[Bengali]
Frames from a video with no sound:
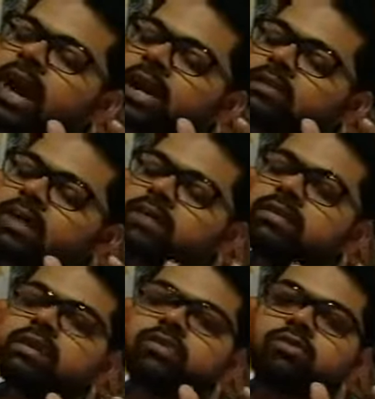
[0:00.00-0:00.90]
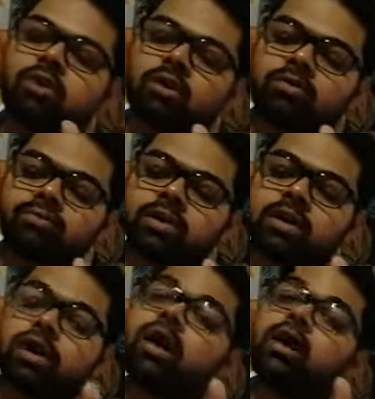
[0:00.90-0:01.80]
দ্য অ্যাডভেঞ্চার্স অফ
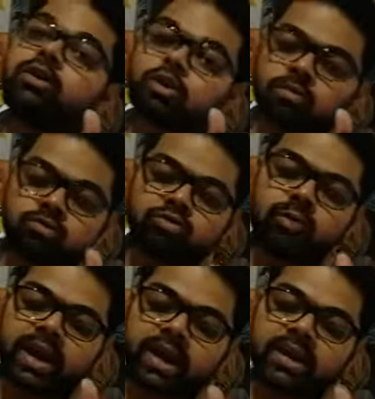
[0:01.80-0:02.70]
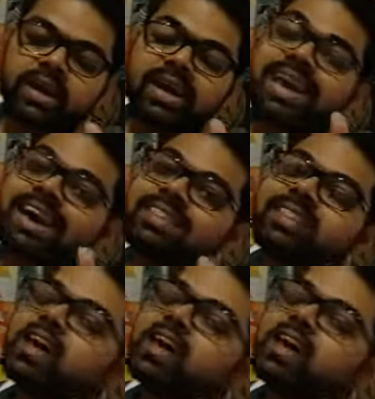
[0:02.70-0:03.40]
টম সোয়ার এখান